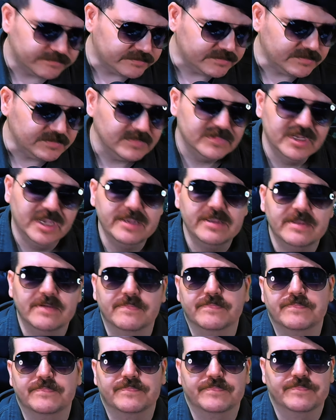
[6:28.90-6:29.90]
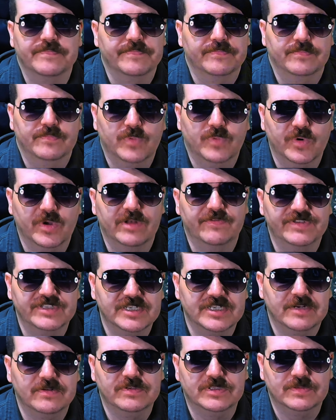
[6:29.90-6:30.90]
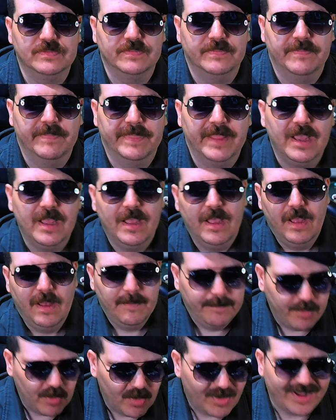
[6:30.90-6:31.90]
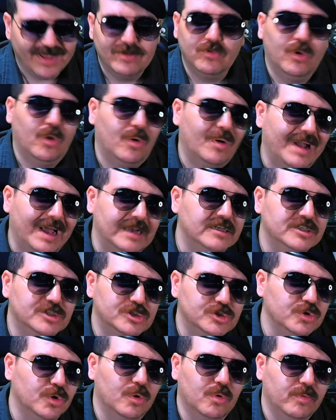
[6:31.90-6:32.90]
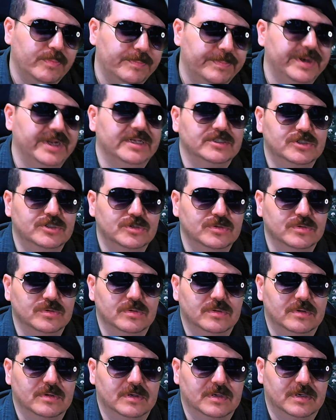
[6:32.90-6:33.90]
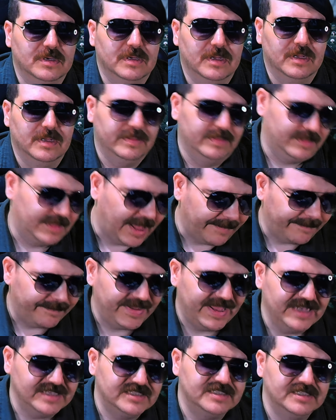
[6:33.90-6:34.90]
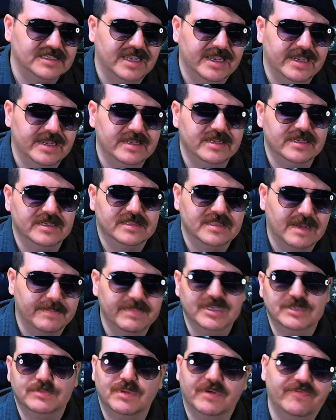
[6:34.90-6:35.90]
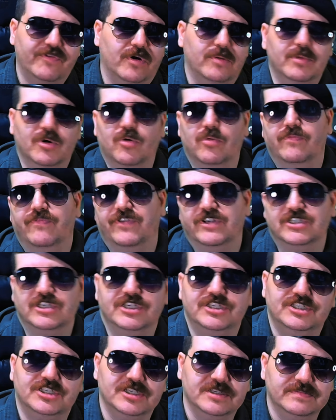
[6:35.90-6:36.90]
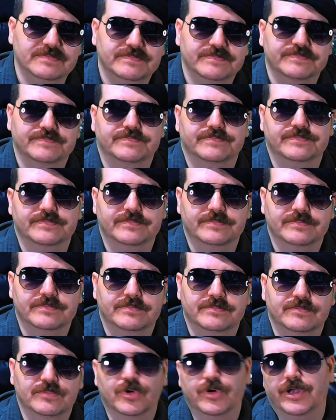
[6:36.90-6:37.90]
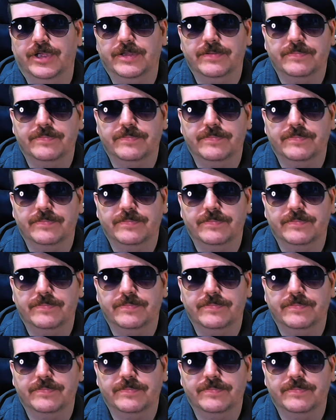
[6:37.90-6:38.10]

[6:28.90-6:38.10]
E aí? Por que não fizeram isso? Por que não localizou o preço na PSN da mesma forma como fez na Steam? Por quê?